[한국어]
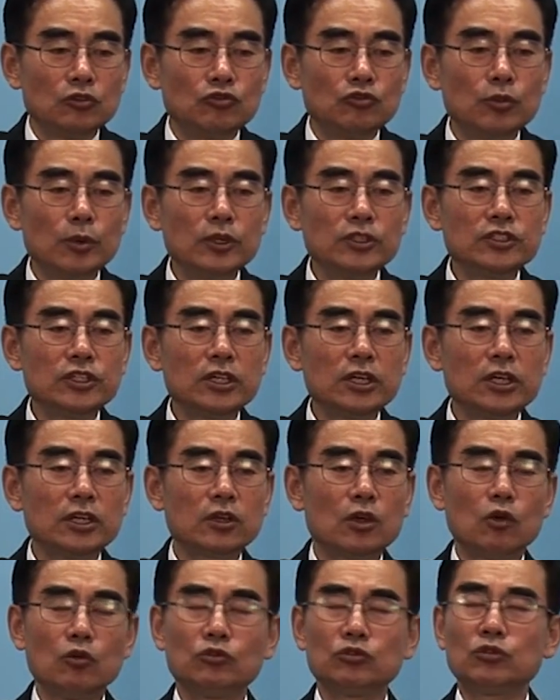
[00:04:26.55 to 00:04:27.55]
두
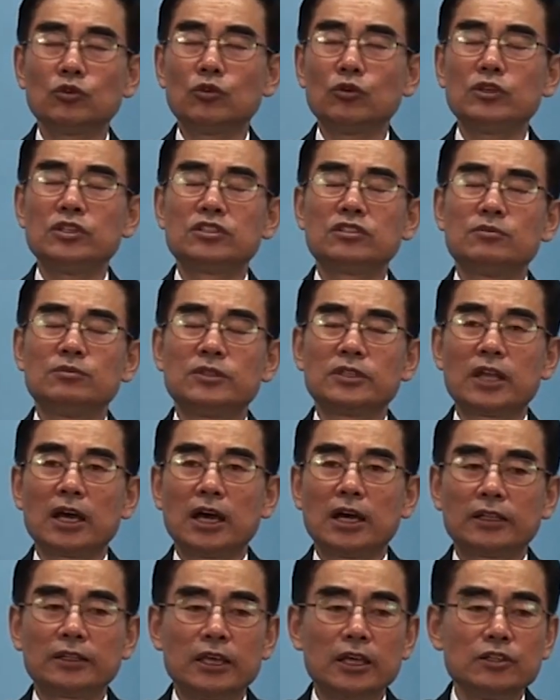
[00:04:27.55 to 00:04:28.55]
번째 경우도
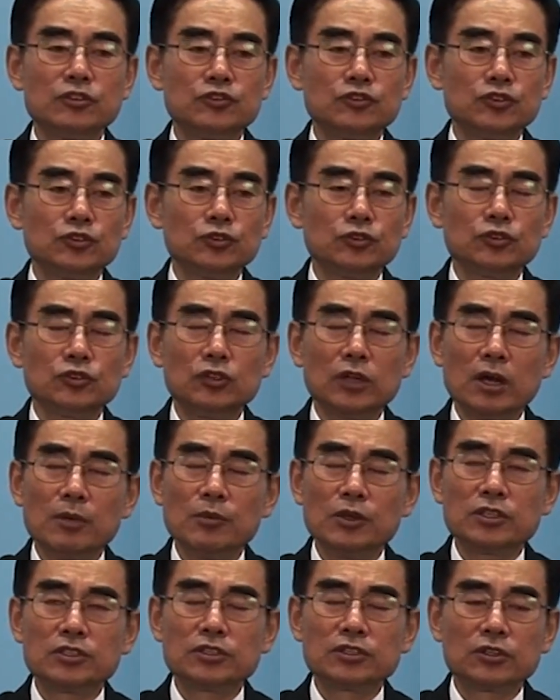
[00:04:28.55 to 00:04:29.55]
있습니다. 대출을
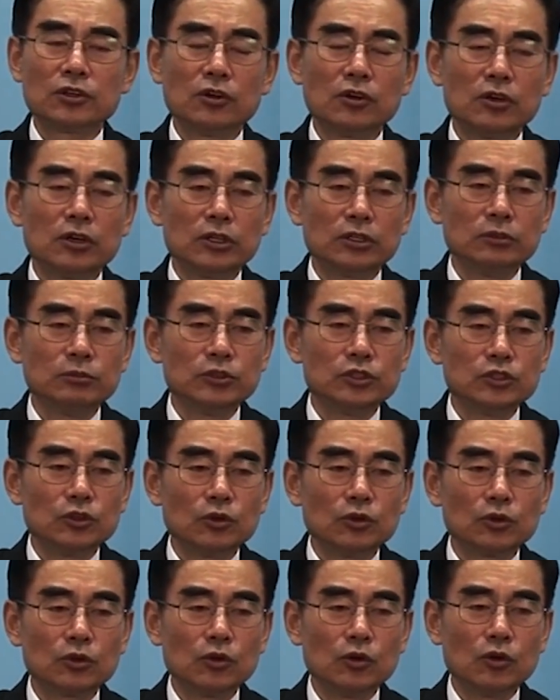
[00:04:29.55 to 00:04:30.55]
하면서
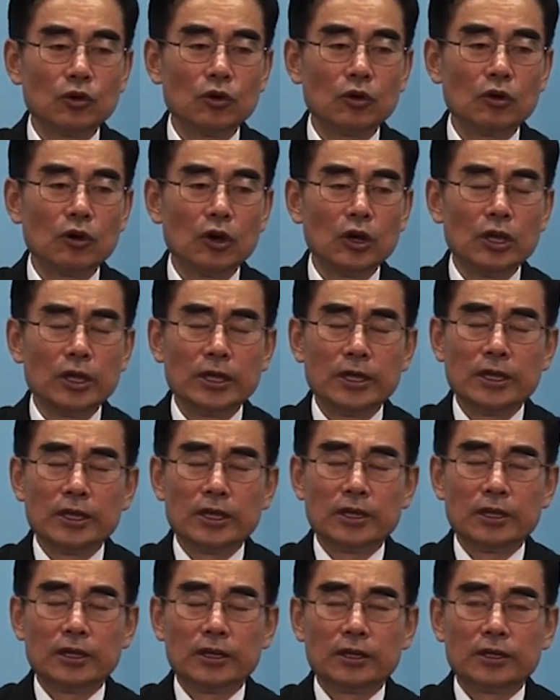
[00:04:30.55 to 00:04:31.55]
의무적으로
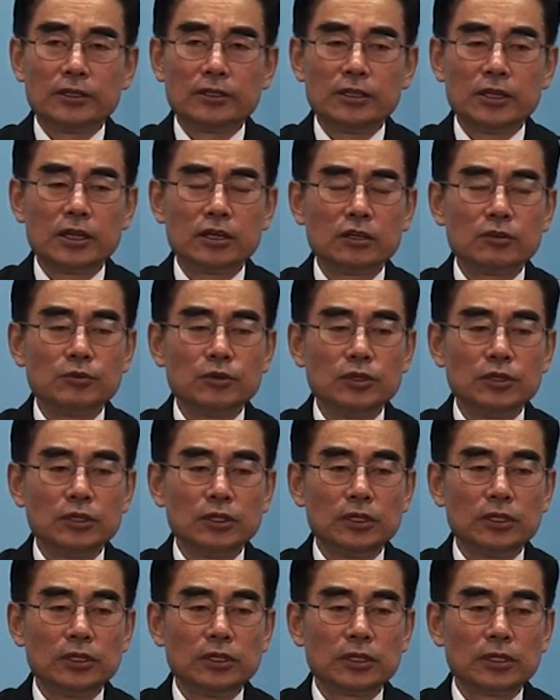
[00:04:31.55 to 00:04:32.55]

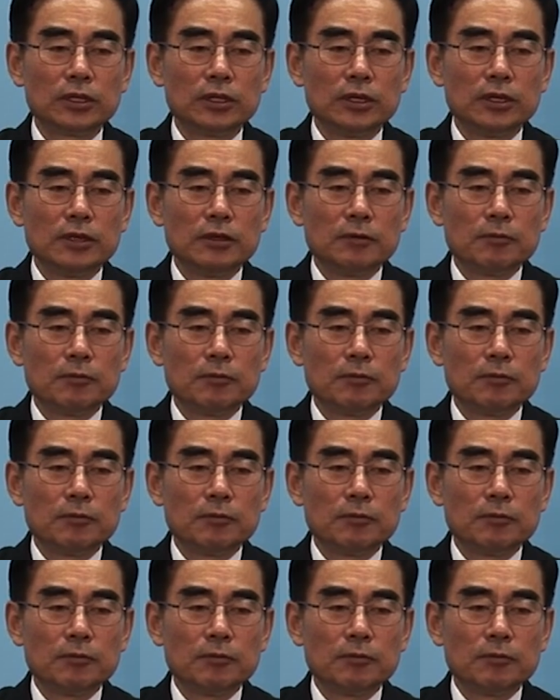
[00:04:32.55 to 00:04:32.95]
예금을